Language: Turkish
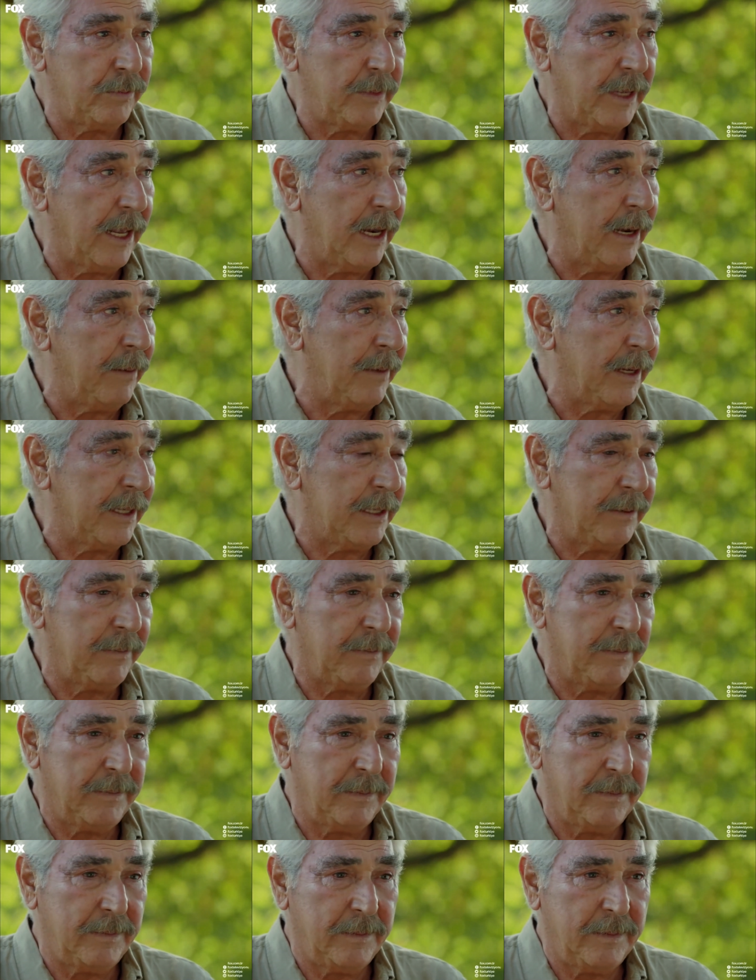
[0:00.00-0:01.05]
uykum gelemedi.
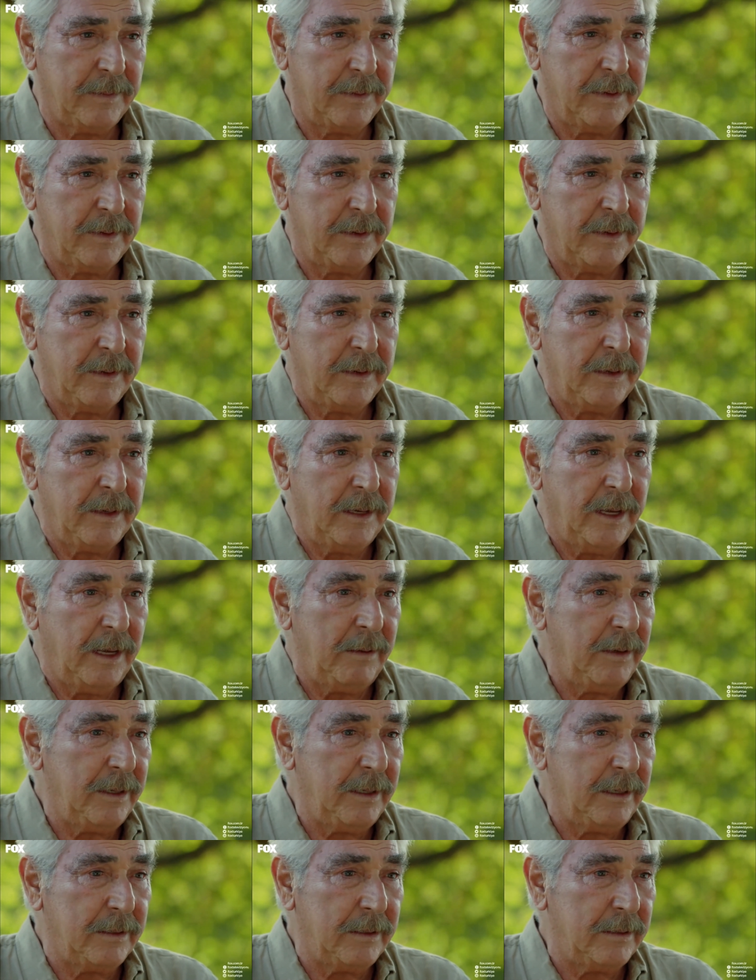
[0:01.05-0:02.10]

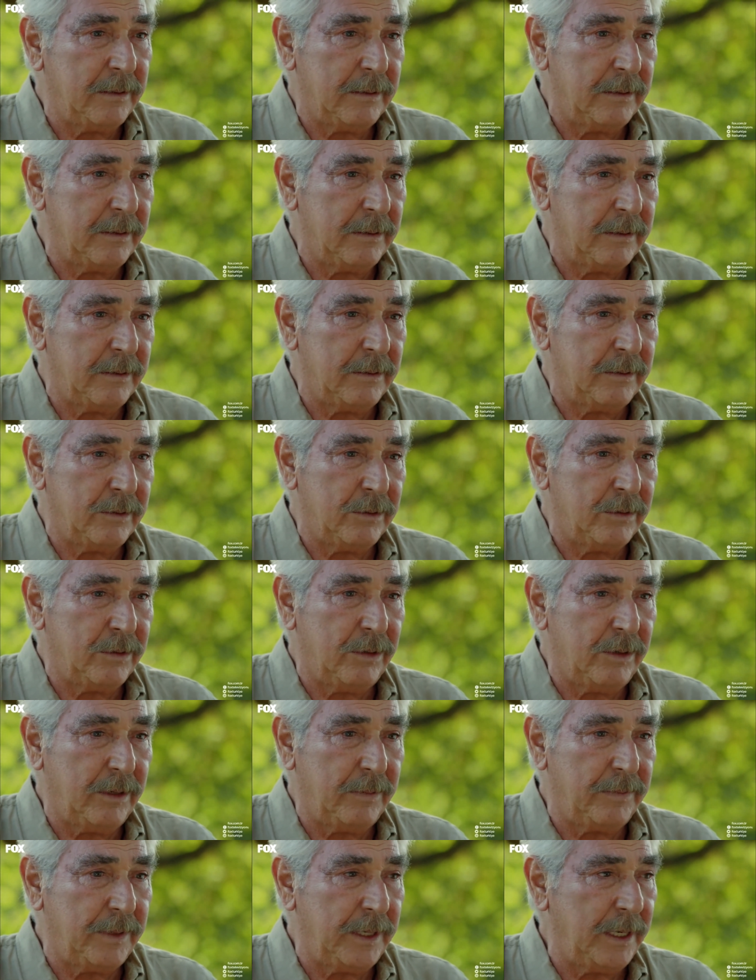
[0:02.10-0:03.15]
Ama
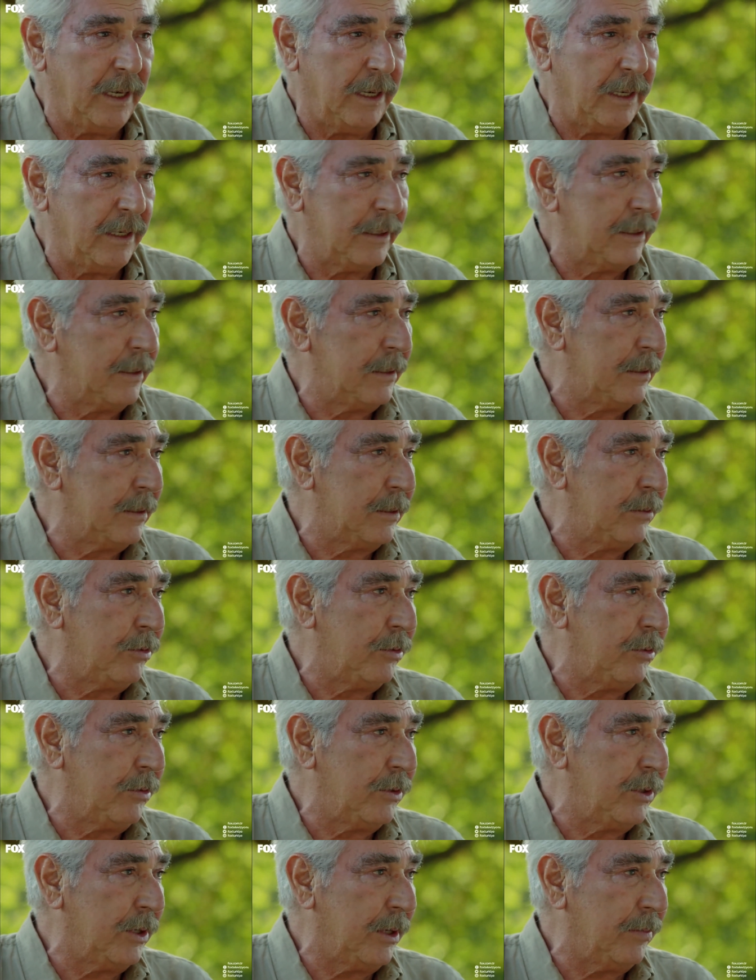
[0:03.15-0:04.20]
sonra beni aradığınızı
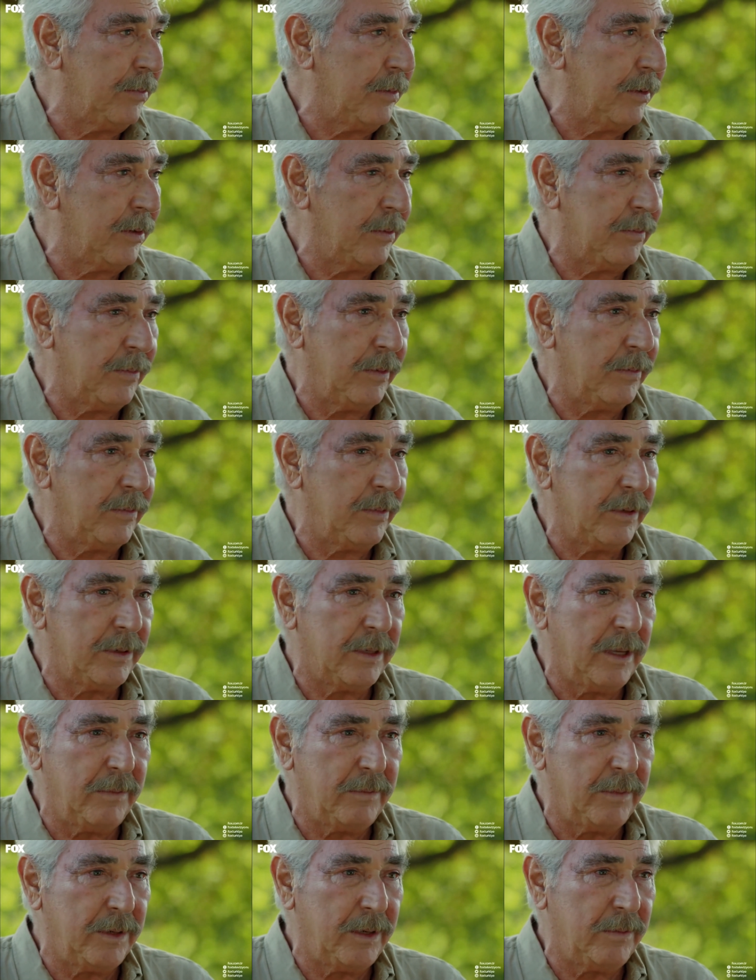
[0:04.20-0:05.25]
duyunca
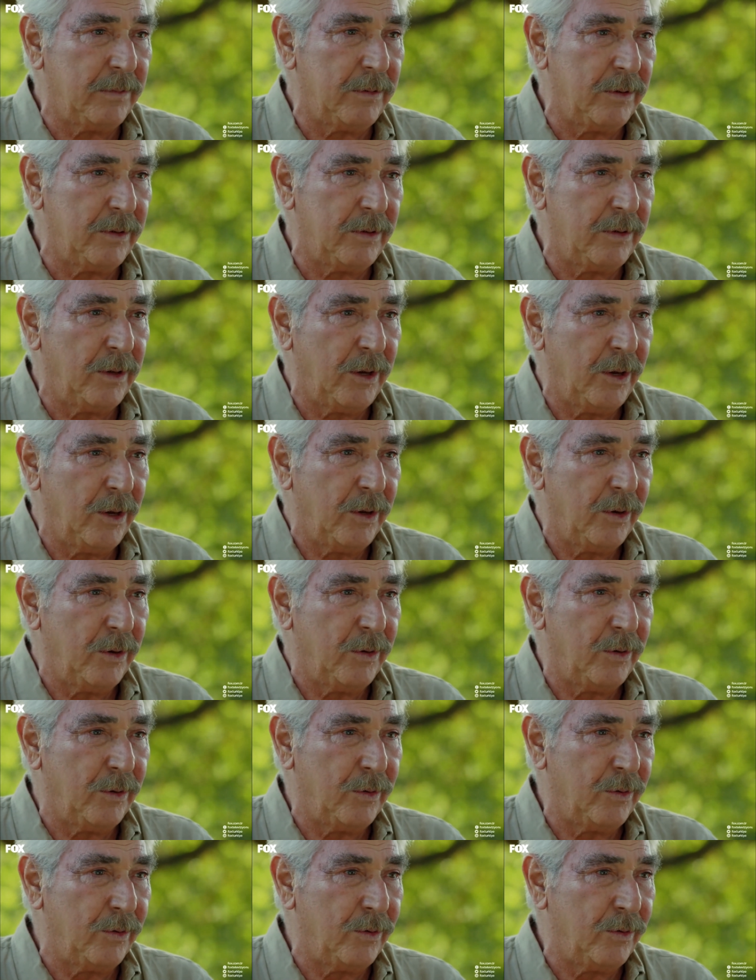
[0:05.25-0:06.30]
birdenbire bir
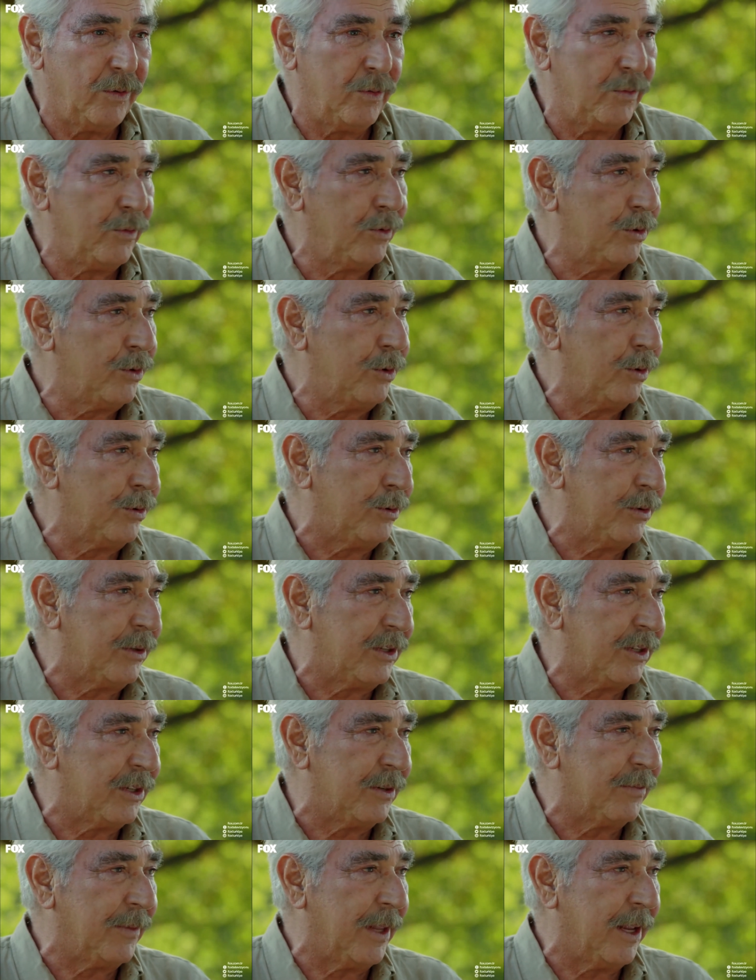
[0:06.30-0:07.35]
umut doğdu
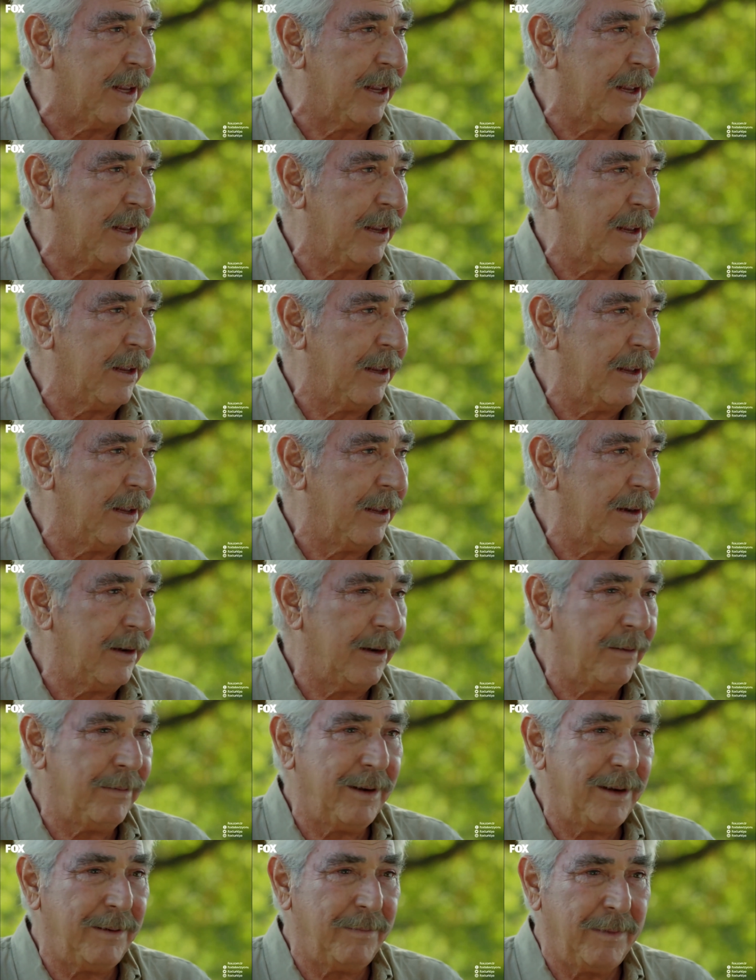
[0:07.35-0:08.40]
içimde.
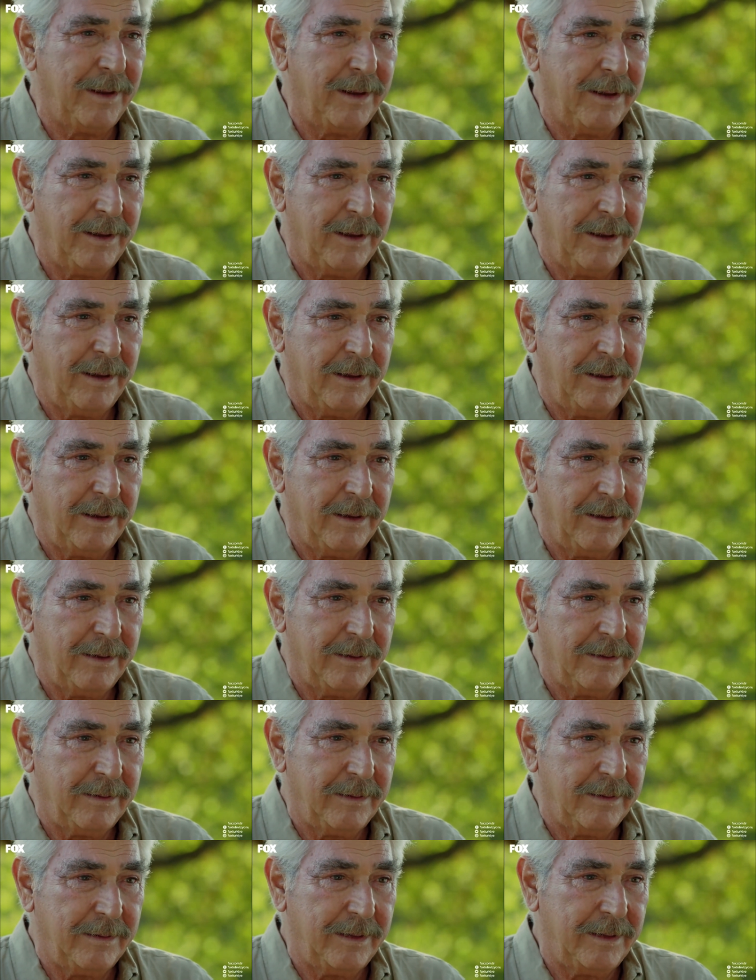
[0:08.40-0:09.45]
Ne bileyim
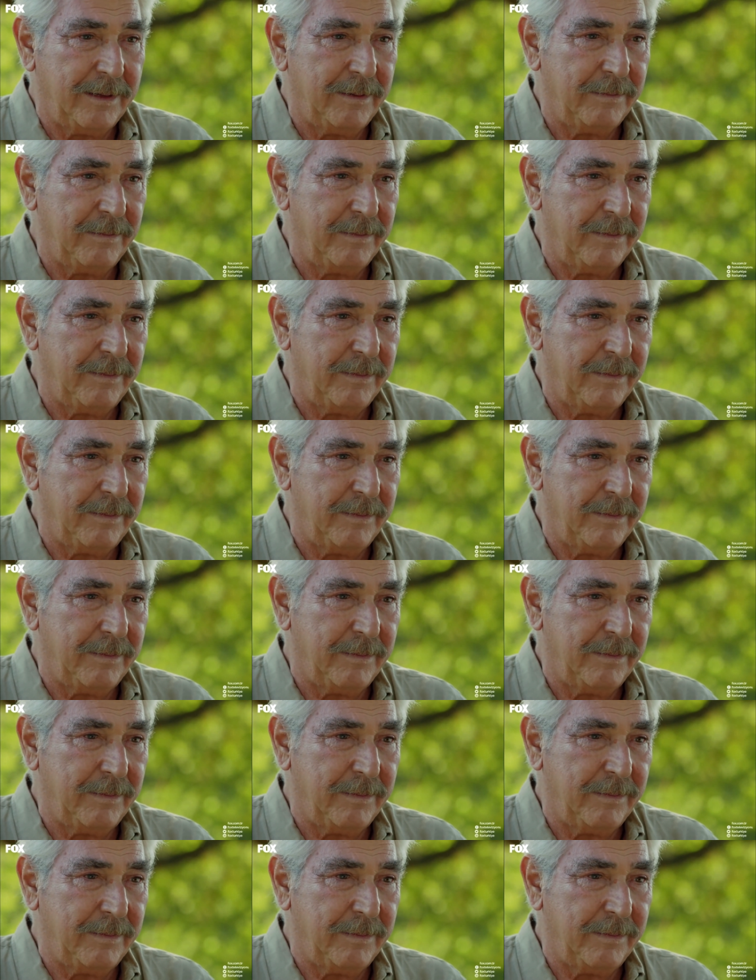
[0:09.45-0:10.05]
dedim